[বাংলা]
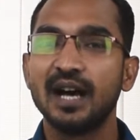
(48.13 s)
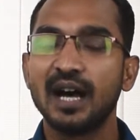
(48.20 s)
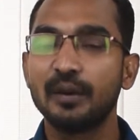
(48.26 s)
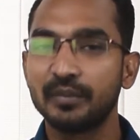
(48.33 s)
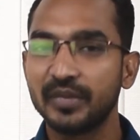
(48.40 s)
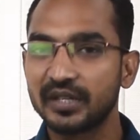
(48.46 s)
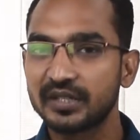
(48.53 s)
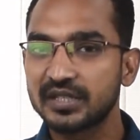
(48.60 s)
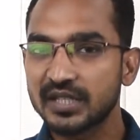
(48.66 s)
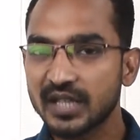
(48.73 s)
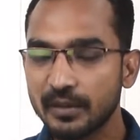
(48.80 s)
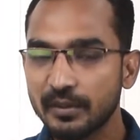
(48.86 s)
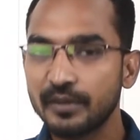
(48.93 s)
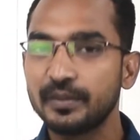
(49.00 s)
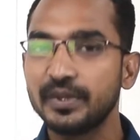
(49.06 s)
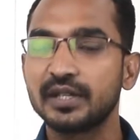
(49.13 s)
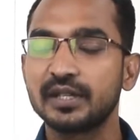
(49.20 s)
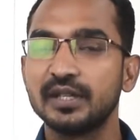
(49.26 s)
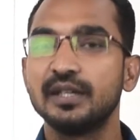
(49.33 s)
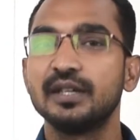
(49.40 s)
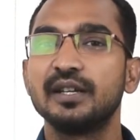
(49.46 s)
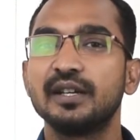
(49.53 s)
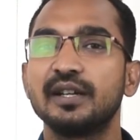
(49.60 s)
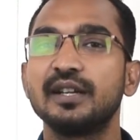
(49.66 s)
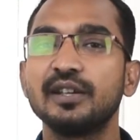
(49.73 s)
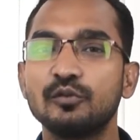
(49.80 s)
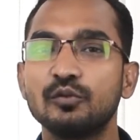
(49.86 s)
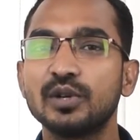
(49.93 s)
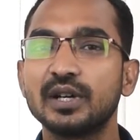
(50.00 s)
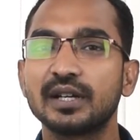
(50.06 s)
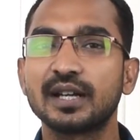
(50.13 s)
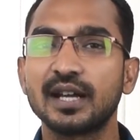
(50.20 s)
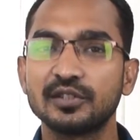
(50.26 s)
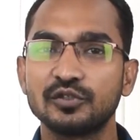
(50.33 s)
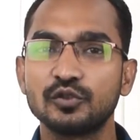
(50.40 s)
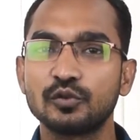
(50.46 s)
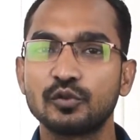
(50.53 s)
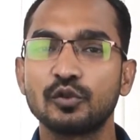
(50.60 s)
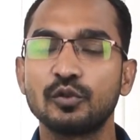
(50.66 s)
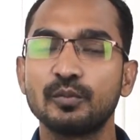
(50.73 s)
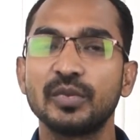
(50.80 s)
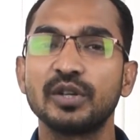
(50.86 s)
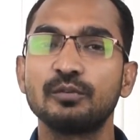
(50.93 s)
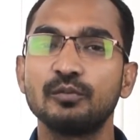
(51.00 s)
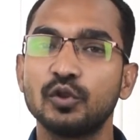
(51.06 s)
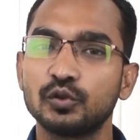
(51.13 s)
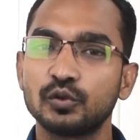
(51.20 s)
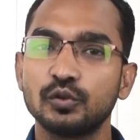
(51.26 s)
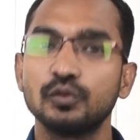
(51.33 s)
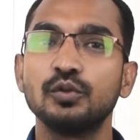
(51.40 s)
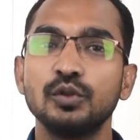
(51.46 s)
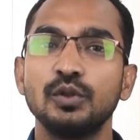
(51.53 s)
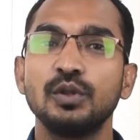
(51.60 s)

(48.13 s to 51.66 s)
আপনার স্বাভাবিক রেগুলার কার্যক্রমের মতো